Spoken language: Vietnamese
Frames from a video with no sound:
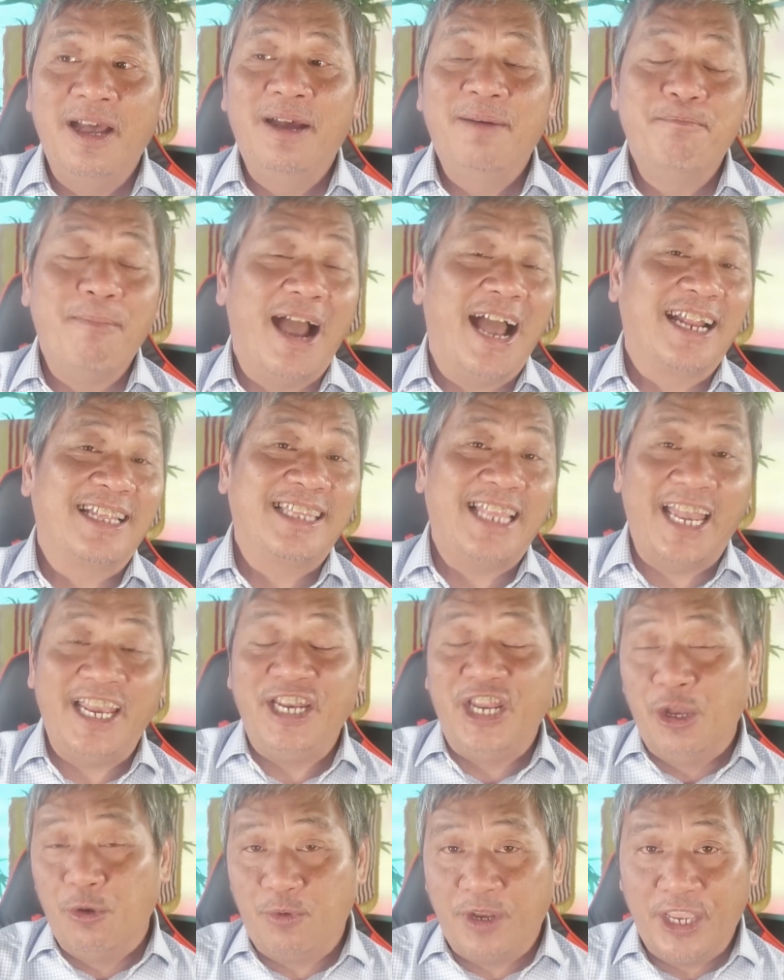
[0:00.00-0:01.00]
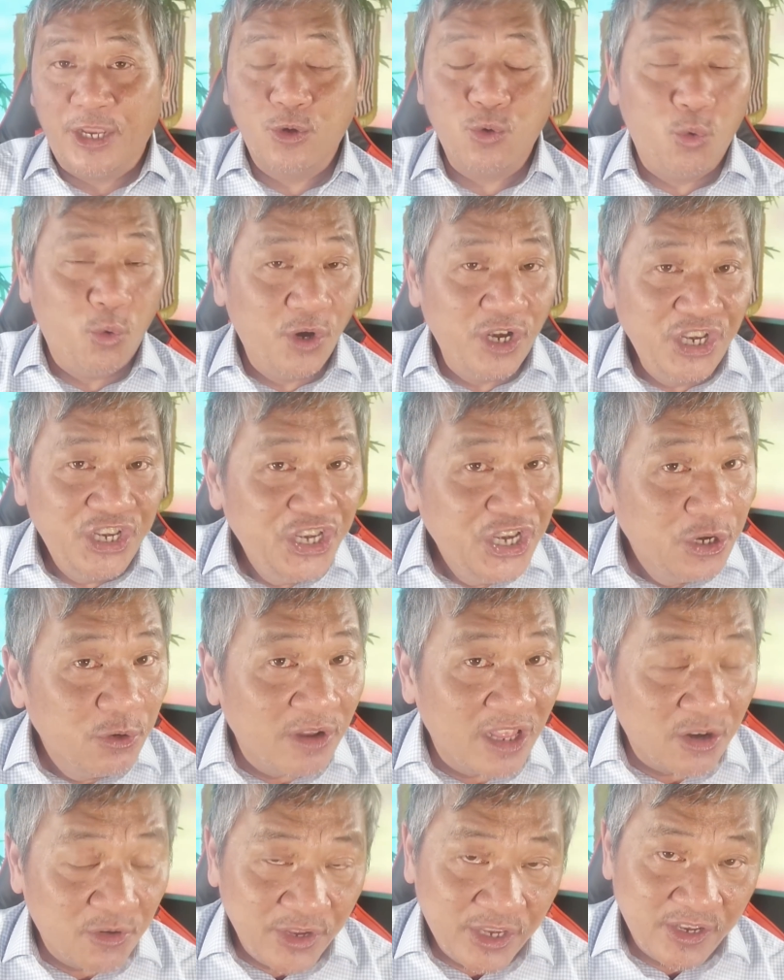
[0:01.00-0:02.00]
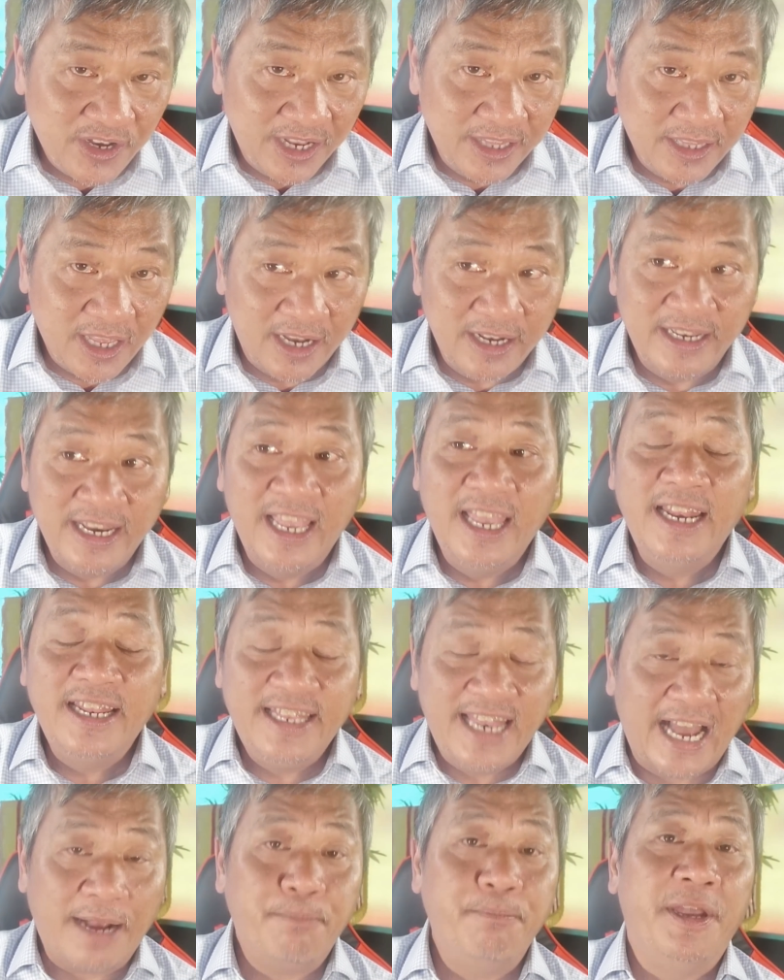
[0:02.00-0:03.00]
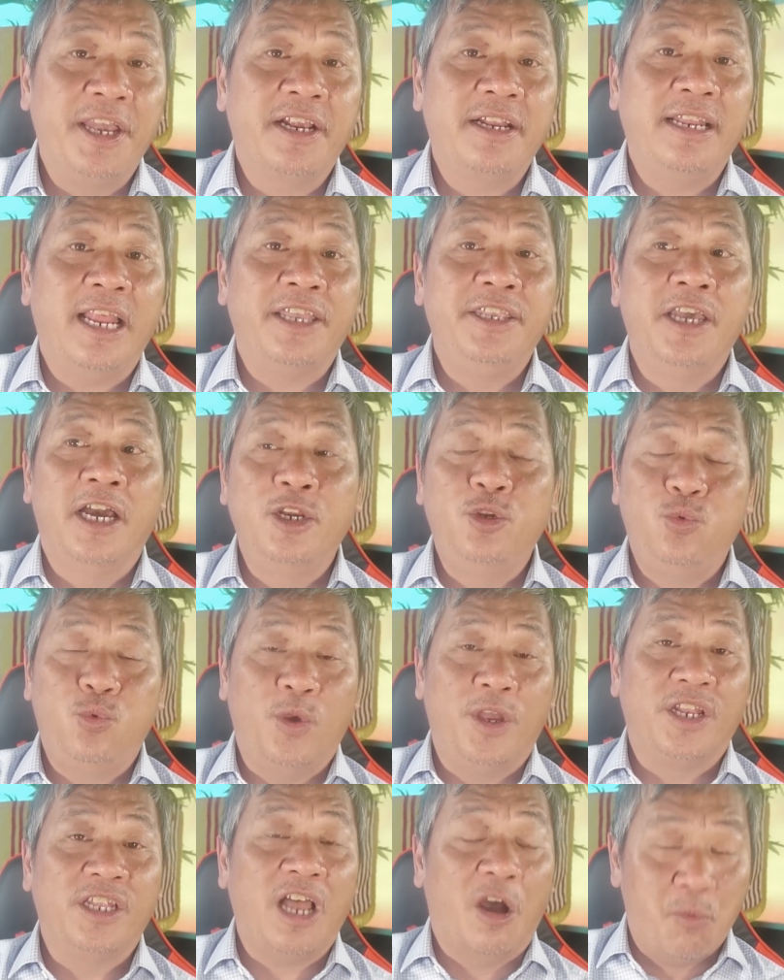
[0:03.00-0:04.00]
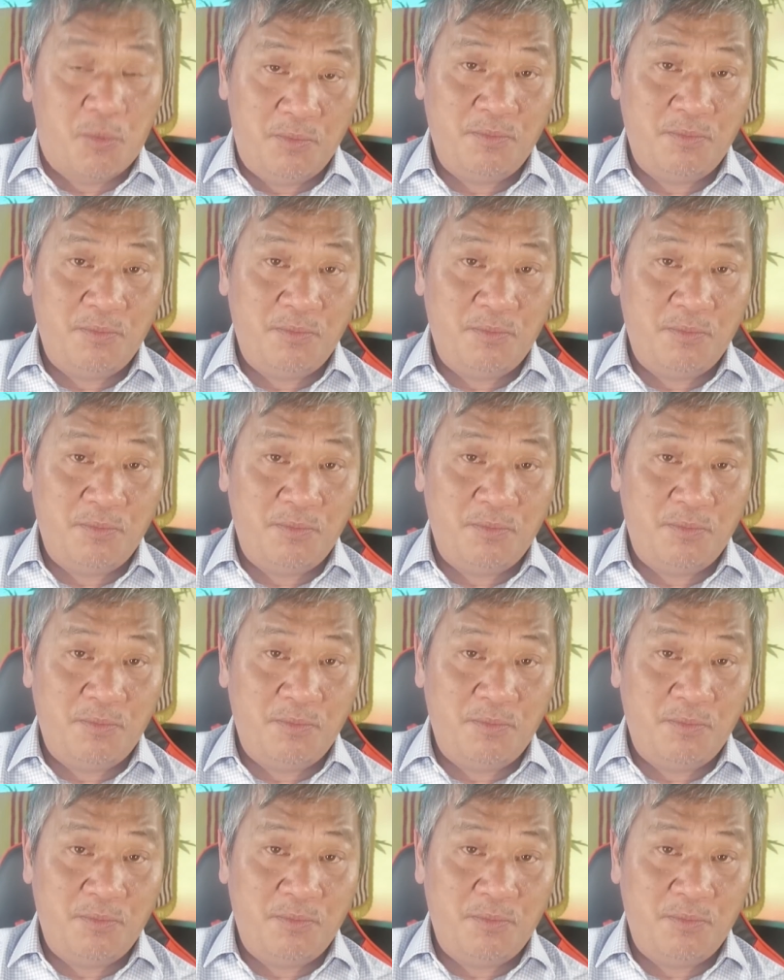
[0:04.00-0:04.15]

bàn tay điều khiển của Hillary Clinton, đặc biệt là giới truyền thông